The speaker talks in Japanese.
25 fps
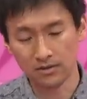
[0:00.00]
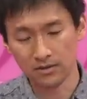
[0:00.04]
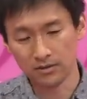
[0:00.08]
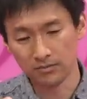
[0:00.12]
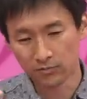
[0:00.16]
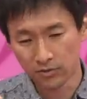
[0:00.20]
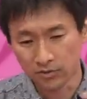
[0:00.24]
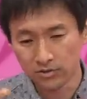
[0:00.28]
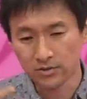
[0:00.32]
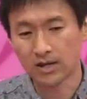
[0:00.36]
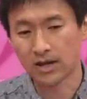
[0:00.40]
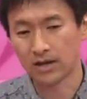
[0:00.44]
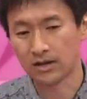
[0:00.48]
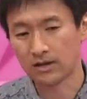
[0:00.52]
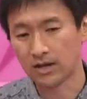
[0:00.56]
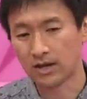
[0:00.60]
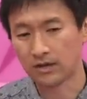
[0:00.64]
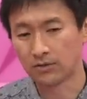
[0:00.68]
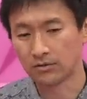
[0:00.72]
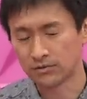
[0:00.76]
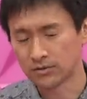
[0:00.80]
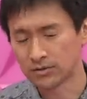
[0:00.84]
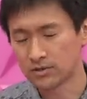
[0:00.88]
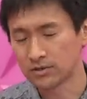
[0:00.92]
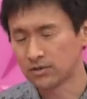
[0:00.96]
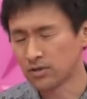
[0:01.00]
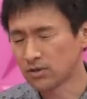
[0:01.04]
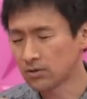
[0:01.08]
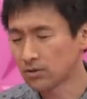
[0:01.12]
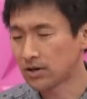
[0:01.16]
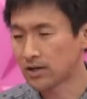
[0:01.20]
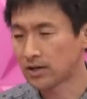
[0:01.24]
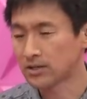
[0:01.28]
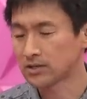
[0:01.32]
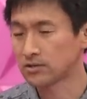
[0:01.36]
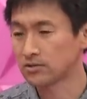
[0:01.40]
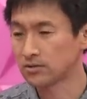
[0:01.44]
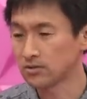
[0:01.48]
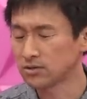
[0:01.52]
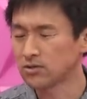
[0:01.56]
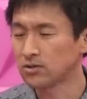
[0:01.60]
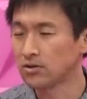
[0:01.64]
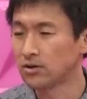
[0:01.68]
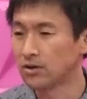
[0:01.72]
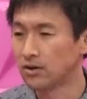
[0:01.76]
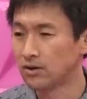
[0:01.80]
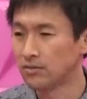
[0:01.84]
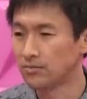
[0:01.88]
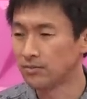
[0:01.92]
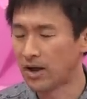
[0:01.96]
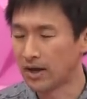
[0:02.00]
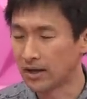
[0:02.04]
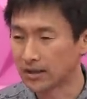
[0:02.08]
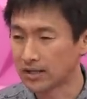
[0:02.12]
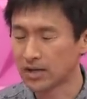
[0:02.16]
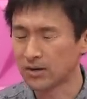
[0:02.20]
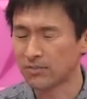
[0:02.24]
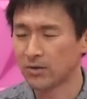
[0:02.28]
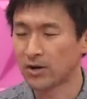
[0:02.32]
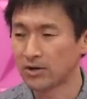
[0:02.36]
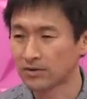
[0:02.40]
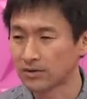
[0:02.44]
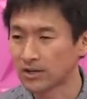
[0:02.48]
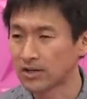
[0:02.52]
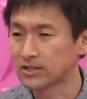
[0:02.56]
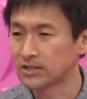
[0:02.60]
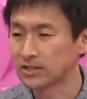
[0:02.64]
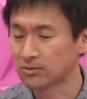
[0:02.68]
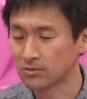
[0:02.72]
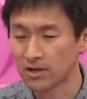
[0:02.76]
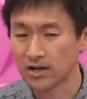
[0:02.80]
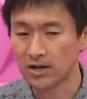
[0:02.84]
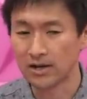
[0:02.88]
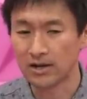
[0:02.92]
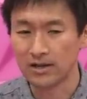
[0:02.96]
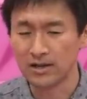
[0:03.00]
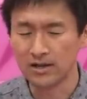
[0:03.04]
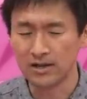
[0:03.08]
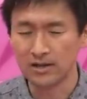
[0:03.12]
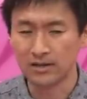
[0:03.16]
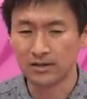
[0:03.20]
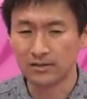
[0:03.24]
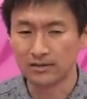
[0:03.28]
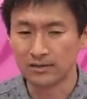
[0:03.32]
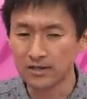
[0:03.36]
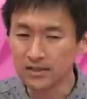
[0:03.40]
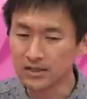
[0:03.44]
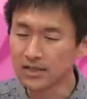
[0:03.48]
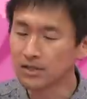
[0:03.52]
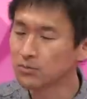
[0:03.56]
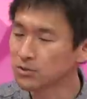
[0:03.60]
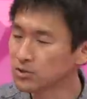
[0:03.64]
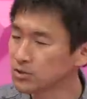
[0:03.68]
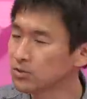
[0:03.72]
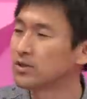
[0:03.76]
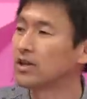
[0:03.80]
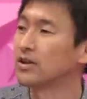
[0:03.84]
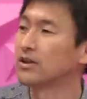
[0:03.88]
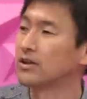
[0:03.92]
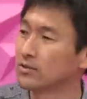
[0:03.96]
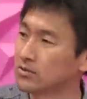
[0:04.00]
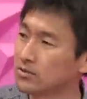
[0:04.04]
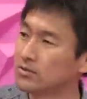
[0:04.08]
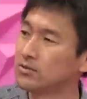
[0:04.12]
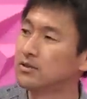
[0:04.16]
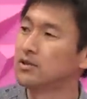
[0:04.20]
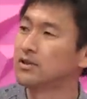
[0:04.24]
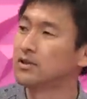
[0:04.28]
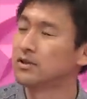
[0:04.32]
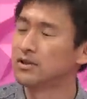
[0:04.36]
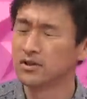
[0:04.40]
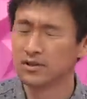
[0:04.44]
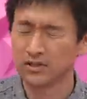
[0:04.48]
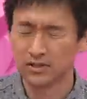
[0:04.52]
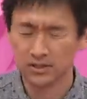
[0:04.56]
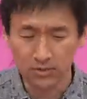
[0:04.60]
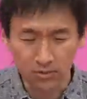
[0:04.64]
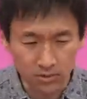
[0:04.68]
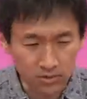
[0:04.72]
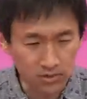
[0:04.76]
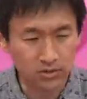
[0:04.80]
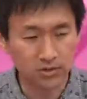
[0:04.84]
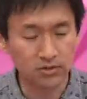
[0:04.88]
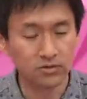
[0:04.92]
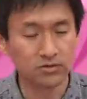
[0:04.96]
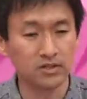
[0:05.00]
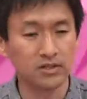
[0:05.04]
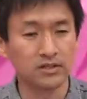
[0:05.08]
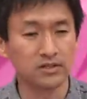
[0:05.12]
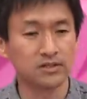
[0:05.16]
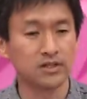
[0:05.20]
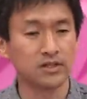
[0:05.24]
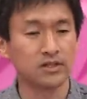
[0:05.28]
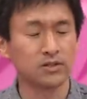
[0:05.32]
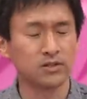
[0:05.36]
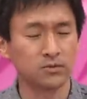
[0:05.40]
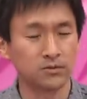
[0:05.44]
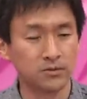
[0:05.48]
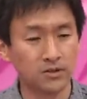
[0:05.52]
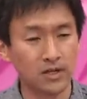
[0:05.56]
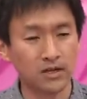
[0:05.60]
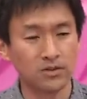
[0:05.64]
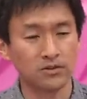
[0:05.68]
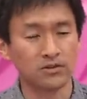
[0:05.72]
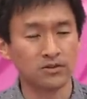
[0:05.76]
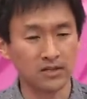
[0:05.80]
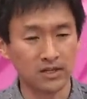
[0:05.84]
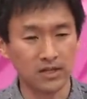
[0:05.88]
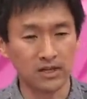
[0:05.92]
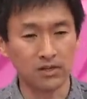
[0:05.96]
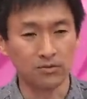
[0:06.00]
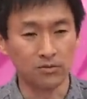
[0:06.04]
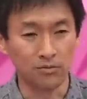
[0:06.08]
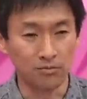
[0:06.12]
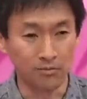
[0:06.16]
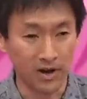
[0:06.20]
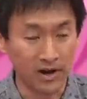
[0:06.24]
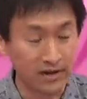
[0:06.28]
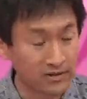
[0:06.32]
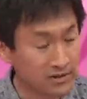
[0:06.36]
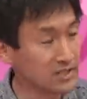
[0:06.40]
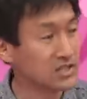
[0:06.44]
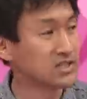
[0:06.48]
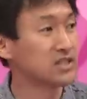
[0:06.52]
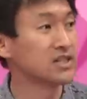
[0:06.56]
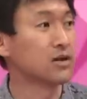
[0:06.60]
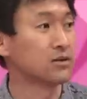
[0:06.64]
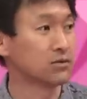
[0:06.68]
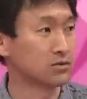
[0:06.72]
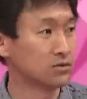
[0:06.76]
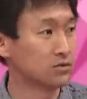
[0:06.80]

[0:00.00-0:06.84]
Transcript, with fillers: 僕らあの普通の人からすると、まあ、当たり前のように感じるのが人間もそうだよねと、1人という人間と2人という人間はもうまるで違う